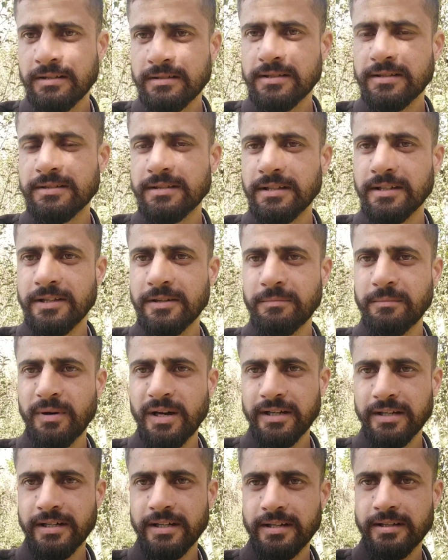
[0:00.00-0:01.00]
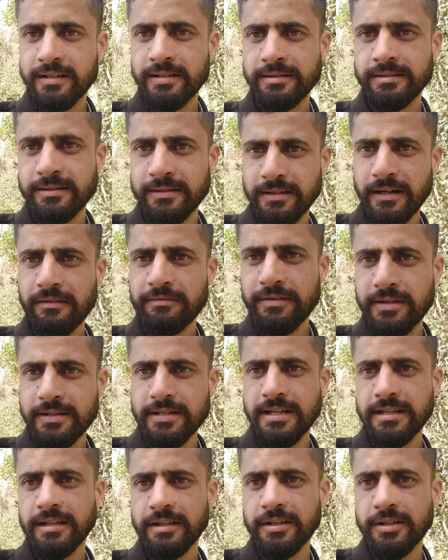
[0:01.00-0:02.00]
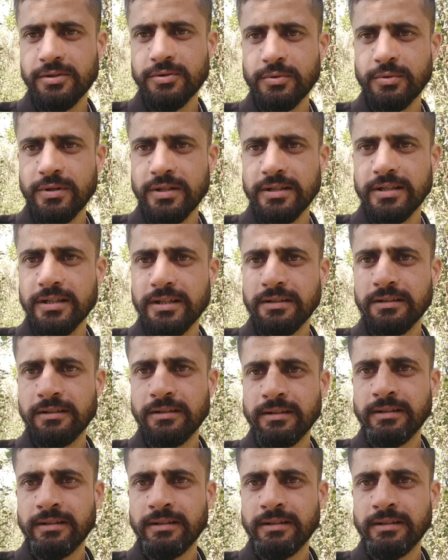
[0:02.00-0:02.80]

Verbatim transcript: जिससे कि मार्केट काफ़ी ज़्यादा गिर चुकी थी